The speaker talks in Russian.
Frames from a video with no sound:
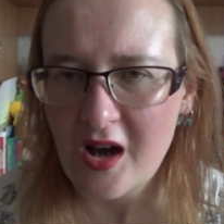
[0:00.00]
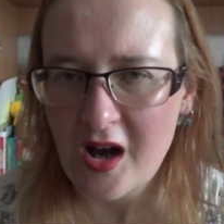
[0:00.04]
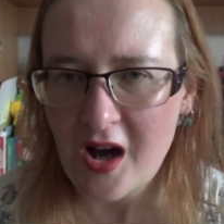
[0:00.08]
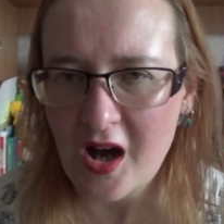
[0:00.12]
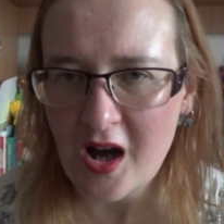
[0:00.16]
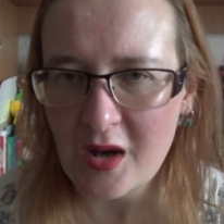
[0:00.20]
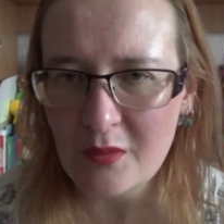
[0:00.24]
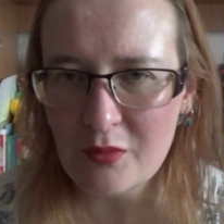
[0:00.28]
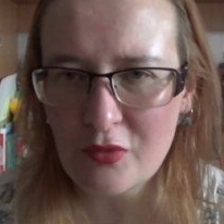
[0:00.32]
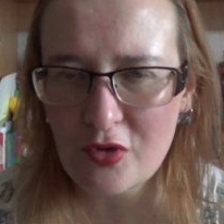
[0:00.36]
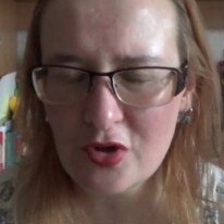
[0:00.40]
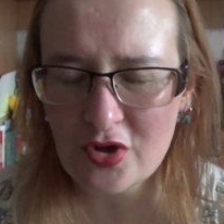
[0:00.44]

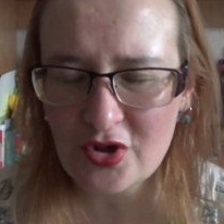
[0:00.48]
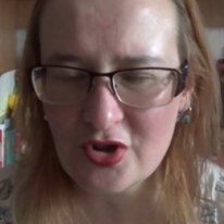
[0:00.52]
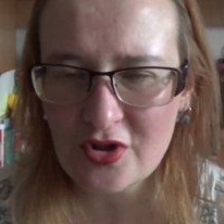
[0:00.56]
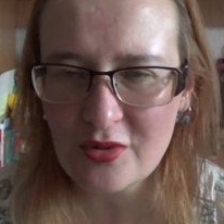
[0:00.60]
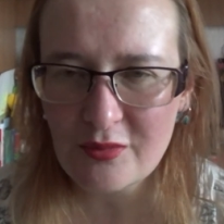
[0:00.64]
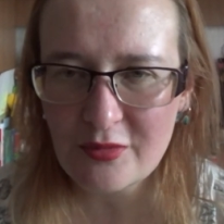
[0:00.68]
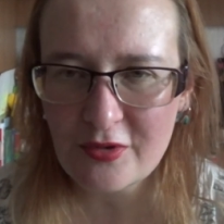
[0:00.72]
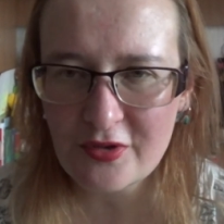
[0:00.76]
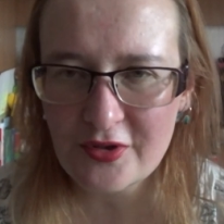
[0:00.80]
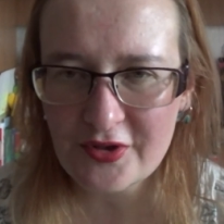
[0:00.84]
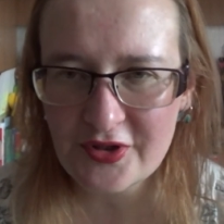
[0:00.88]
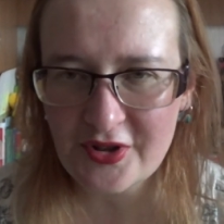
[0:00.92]
А можно
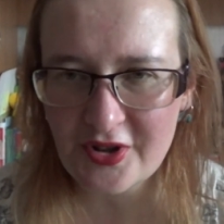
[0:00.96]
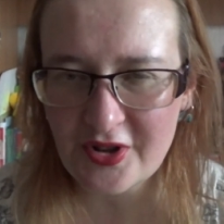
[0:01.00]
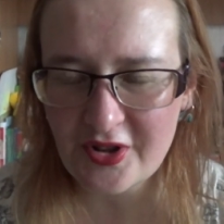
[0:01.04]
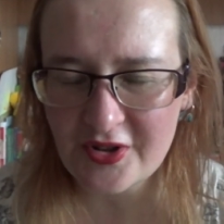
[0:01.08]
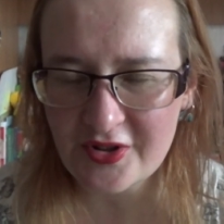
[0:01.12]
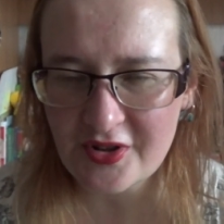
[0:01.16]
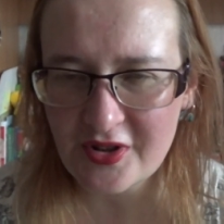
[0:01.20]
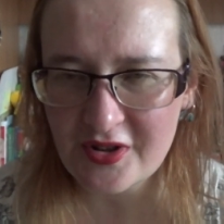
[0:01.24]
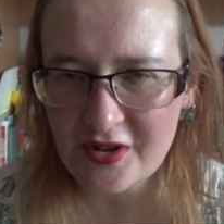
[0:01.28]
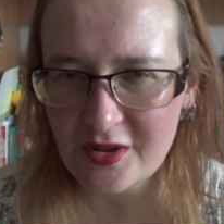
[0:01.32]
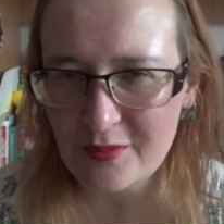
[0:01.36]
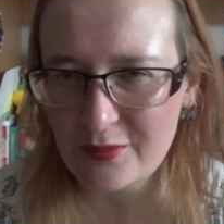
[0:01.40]
было
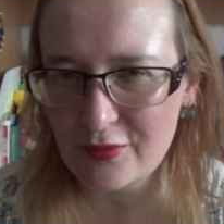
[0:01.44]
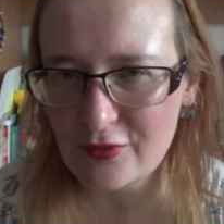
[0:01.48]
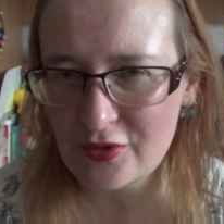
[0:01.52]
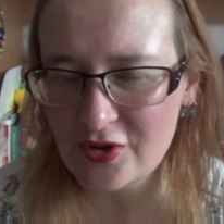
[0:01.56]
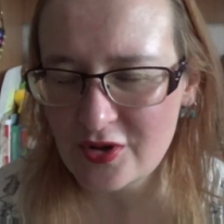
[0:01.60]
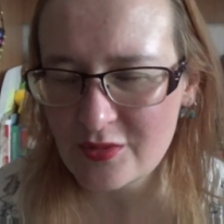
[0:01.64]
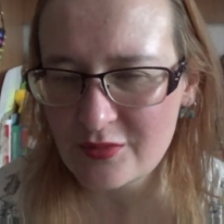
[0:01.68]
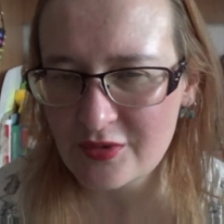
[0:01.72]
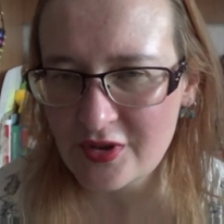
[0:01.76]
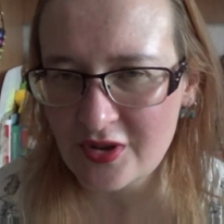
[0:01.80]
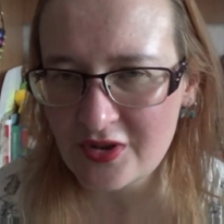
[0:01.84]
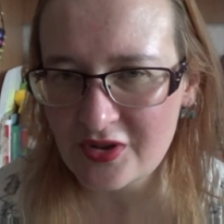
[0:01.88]
заказать,
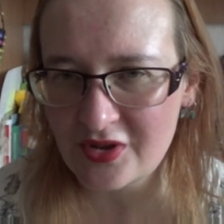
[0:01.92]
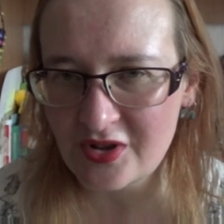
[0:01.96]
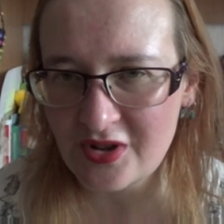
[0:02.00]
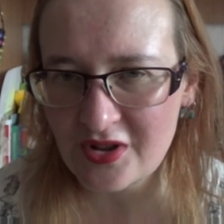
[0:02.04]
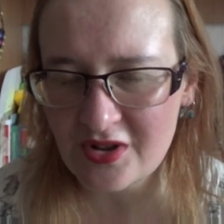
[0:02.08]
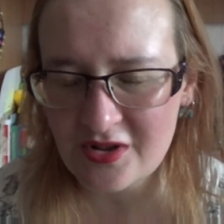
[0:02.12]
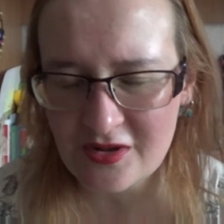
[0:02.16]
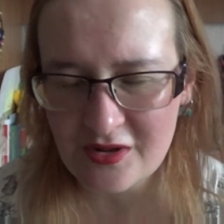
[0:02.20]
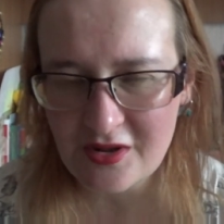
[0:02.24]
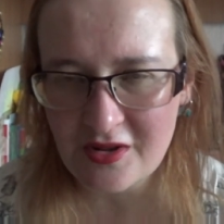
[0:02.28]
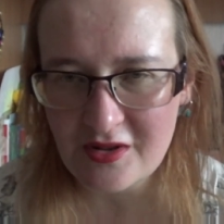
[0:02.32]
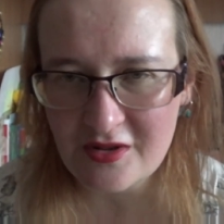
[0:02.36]
допустим, за
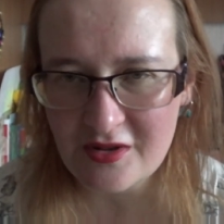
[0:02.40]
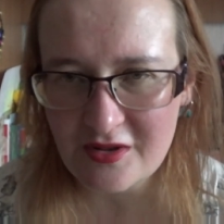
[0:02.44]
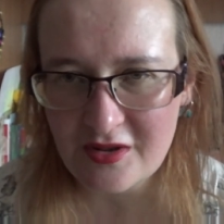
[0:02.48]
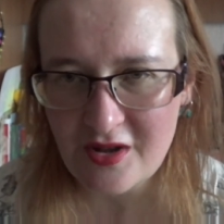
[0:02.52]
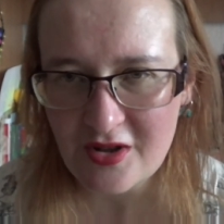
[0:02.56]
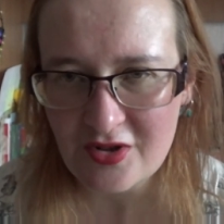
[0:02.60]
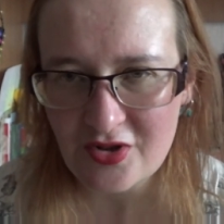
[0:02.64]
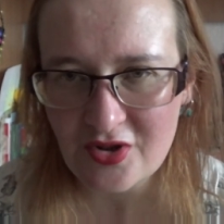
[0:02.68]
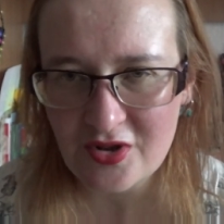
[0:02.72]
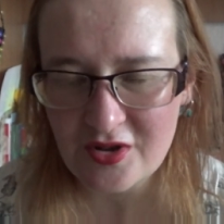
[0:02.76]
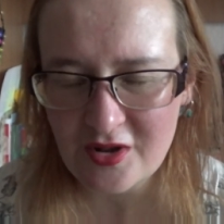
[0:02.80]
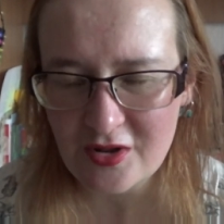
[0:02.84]
300 или
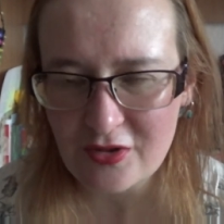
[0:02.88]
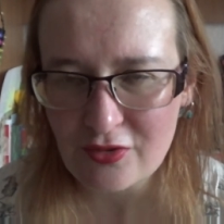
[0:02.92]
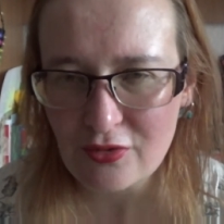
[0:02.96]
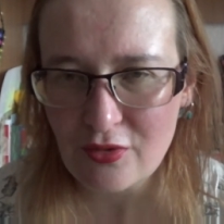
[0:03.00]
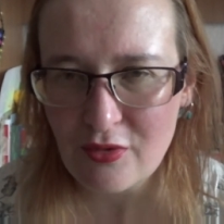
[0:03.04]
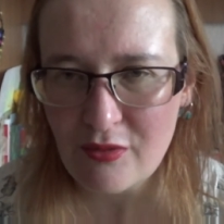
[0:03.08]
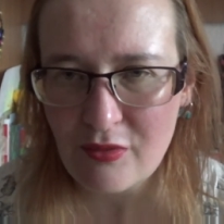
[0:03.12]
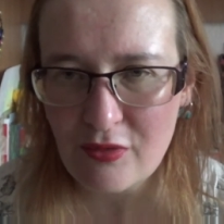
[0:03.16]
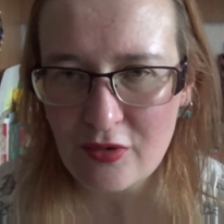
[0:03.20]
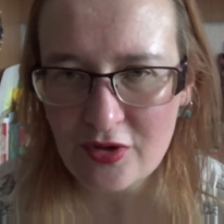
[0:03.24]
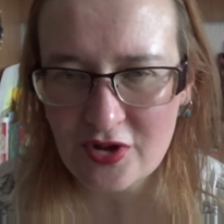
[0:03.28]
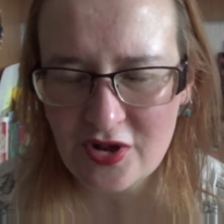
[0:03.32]
даже за
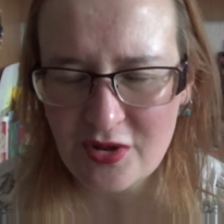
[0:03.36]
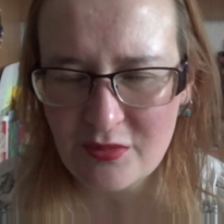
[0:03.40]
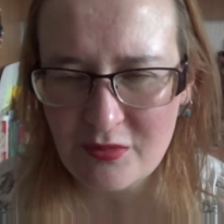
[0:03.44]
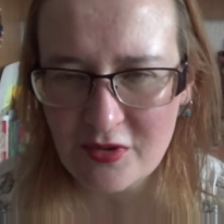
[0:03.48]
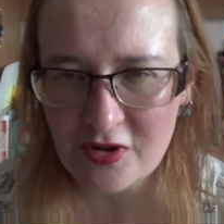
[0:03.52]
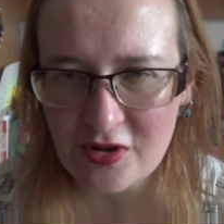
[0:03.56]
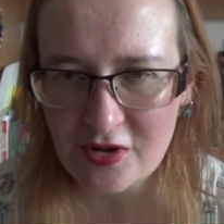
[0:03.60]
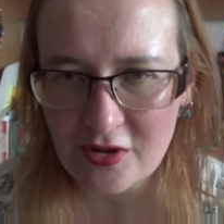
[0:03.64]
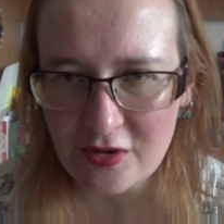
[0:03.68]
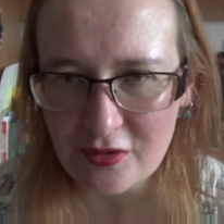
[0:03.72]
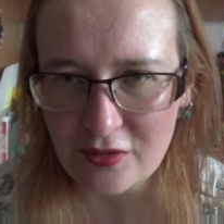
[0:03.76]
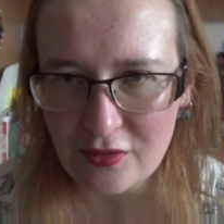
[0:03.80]

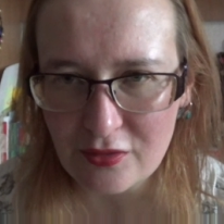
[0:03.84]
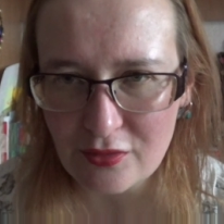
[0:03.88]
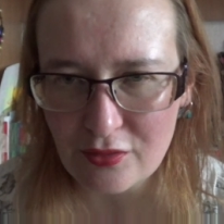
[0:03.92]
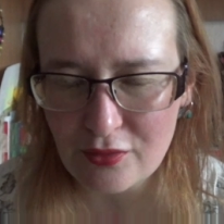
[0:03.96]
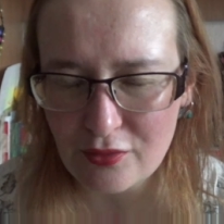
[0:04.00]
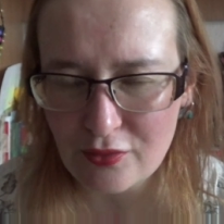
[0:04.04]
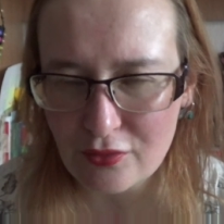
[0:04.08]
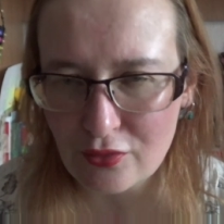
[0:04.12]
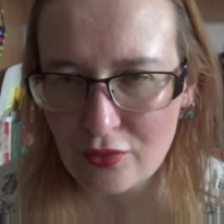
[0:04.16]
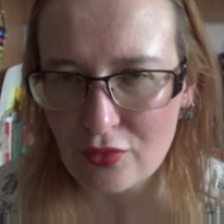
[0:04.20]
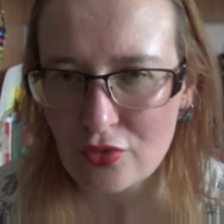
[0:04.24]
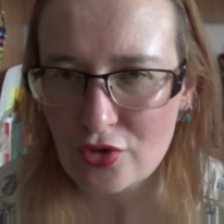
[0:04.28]
180
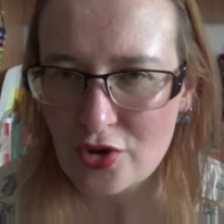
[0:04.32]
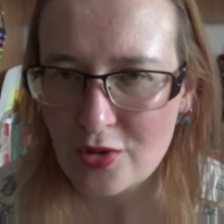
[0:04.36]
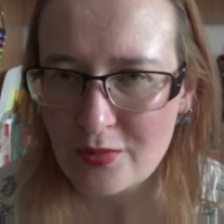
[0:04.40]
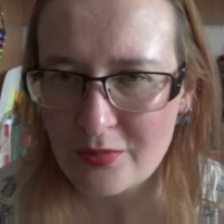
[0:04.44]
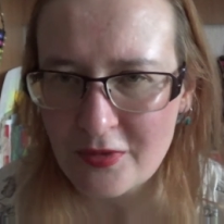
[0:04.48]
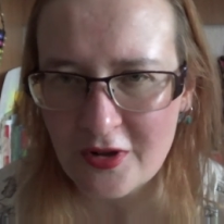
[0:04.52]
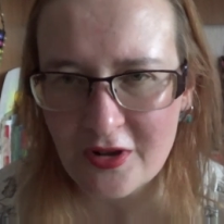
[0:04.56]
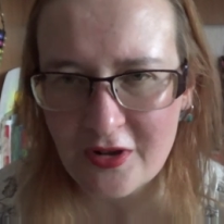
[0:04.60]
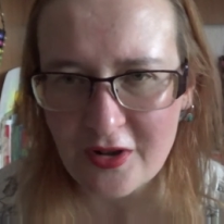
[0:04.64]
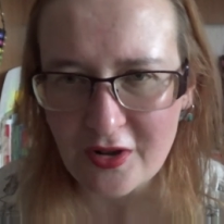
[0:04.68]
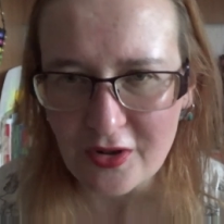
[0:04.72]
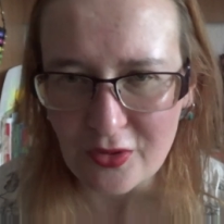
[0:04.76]
ту, ту же
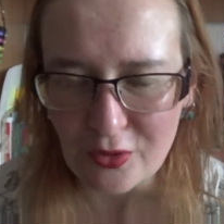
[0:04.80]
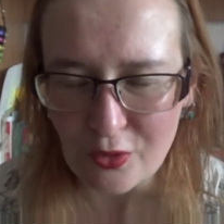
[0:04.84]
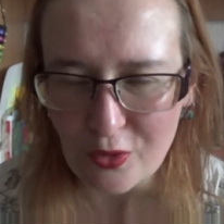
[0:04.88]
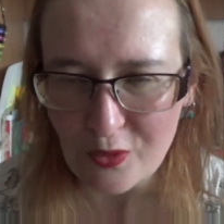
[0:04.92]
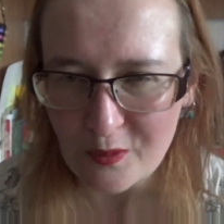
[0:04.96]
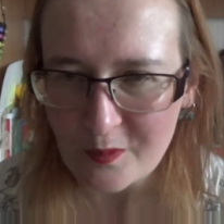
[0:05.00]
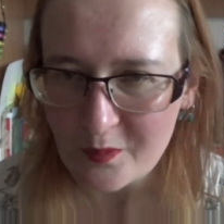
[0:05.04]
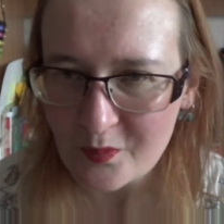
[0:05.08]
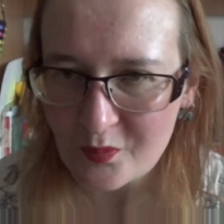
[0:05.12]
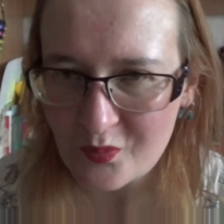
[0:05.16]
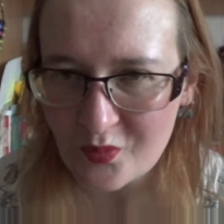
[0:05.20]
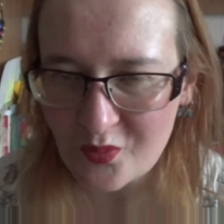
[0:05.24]

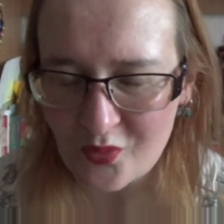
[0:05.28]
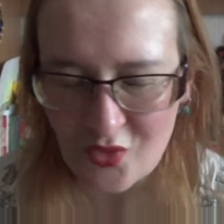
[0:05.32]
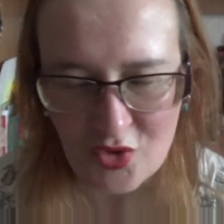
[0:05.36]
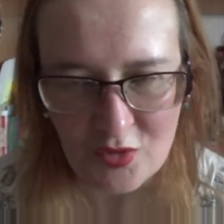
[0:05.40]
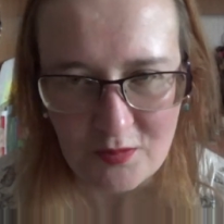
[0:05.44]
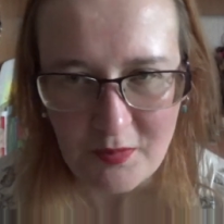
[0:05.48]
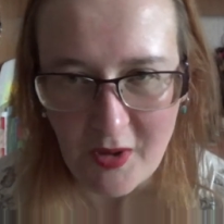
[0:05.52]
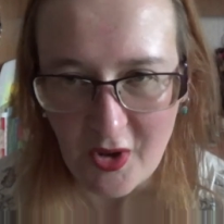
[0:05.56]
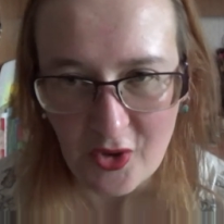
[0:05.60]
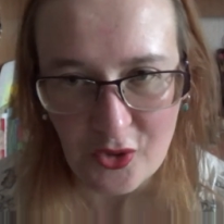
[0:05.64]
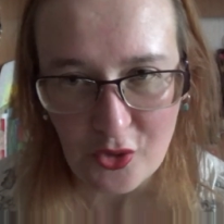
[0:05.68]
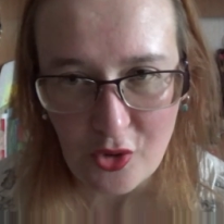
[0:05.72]
белиту с
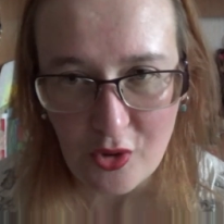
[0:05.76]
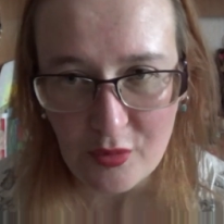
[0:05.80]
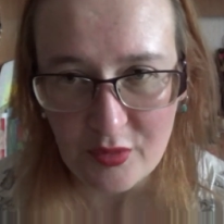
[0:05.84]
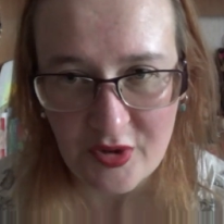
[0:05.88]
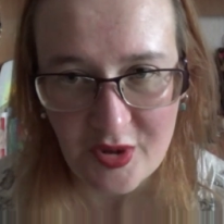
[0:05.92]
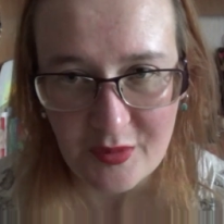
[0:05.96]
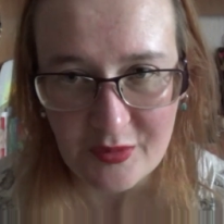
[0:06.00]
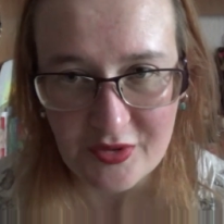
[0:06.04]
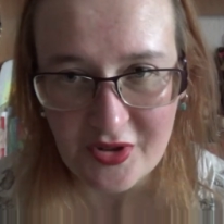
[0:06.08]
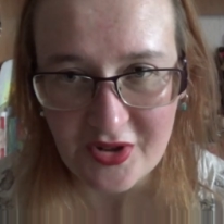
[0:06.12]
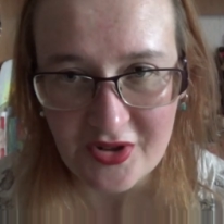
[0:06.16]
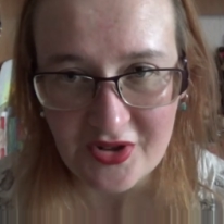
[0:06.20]

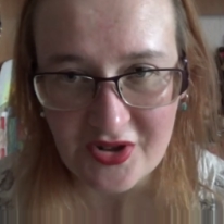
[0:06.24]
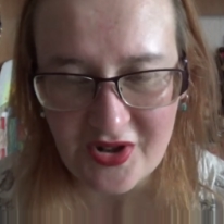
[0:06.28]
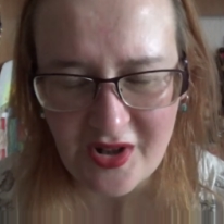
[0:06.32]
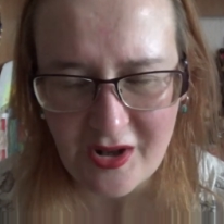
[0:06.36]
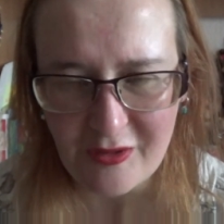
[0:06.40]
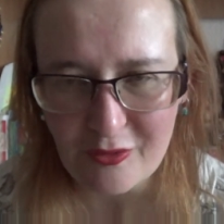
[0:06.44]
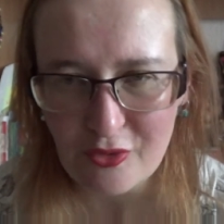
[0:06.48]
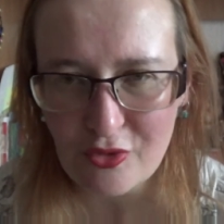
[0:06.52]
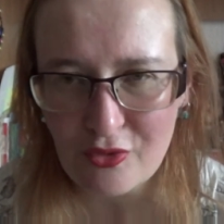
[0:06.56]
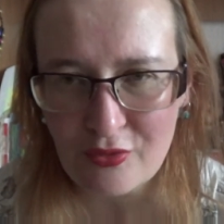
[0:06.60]
подобным составом.